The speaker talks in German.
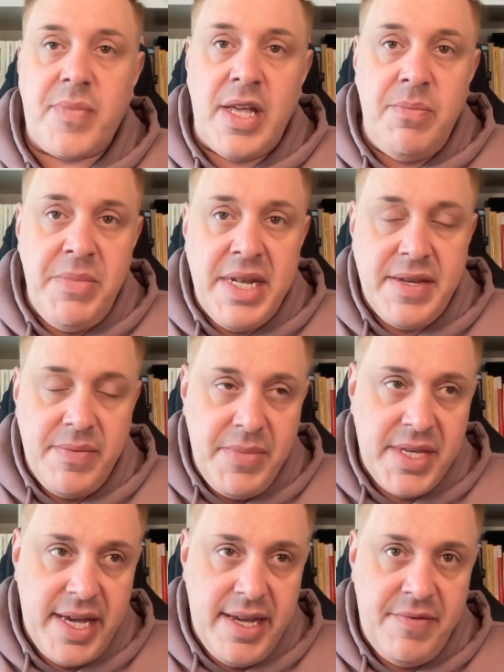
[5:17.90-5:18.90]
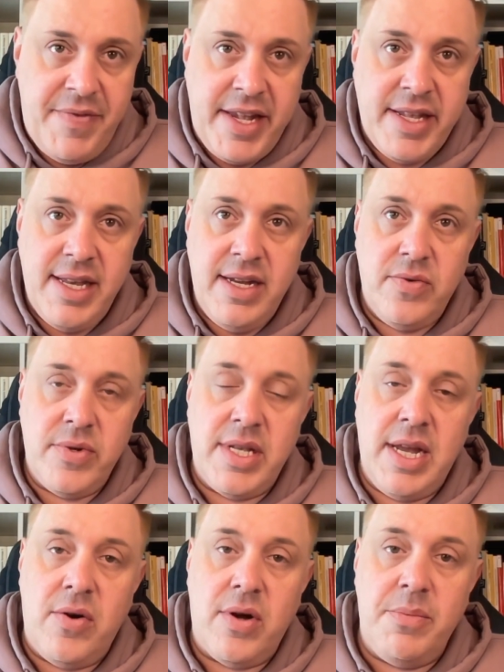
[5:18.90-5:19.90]
mit Michael Wendler und
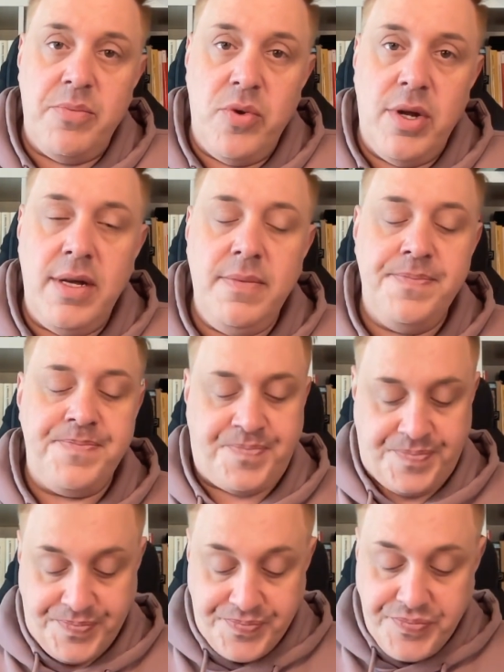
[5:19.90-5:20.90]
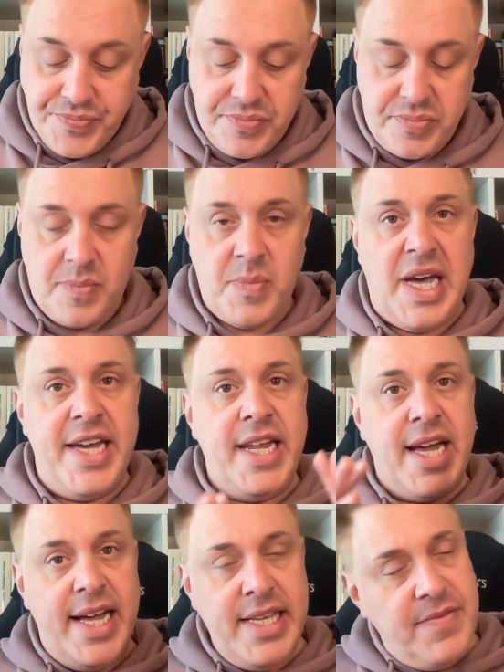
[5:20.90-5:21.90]
Laura Müller
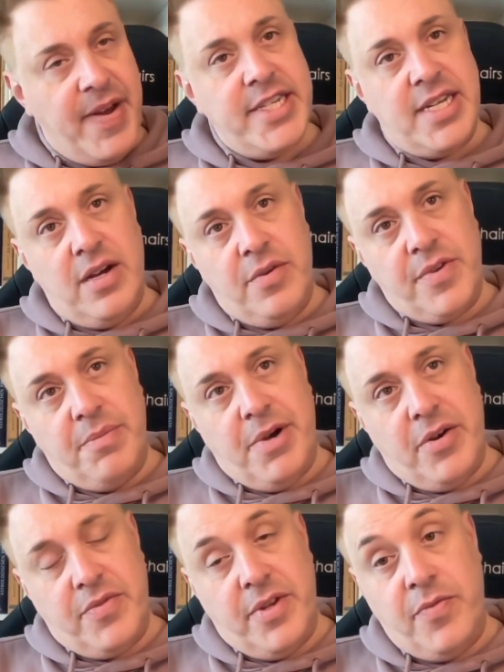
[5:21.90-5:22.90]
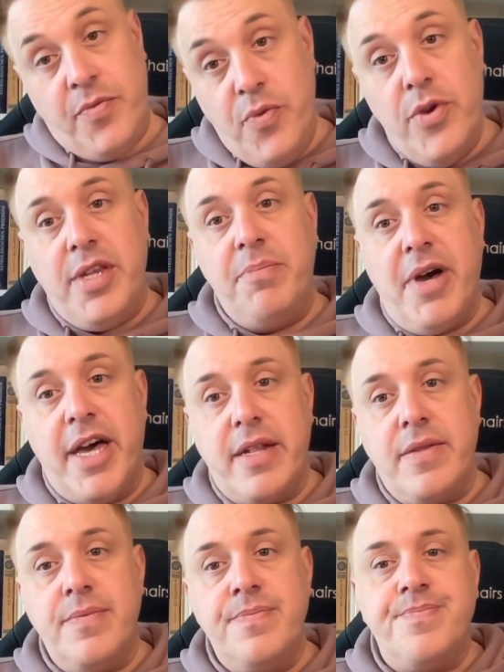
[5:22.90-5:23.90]
eine Reichweite aufgebaut wird für die
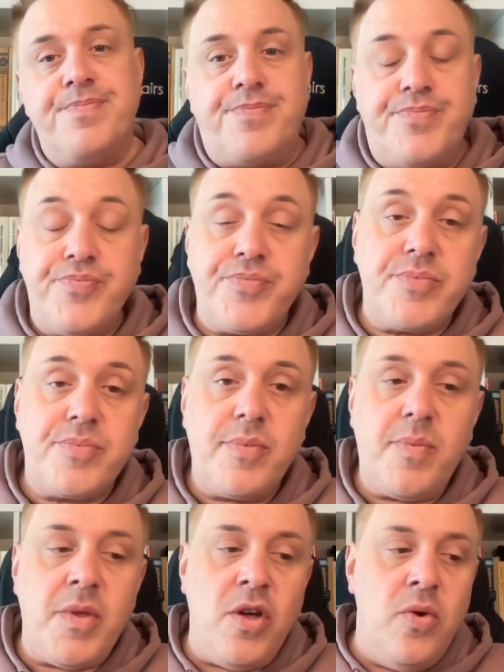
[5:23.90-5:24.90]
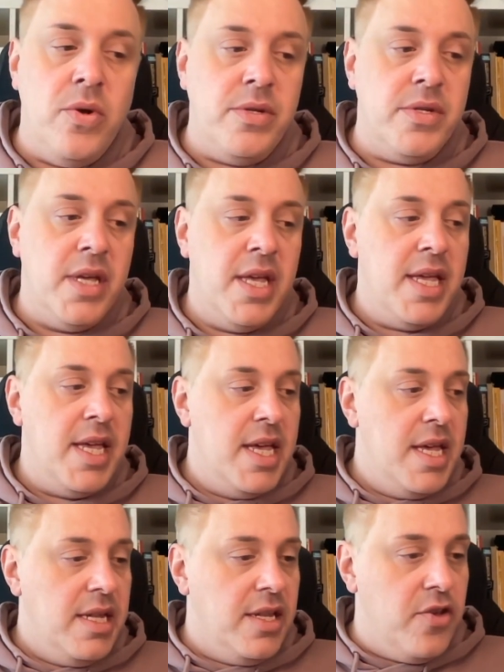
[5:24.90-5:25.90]
beiden. Und
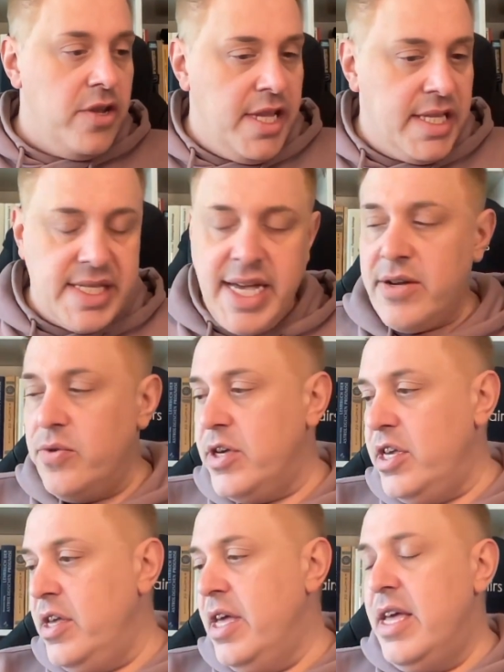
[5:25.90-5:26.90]
die können jetzt sagen, okay,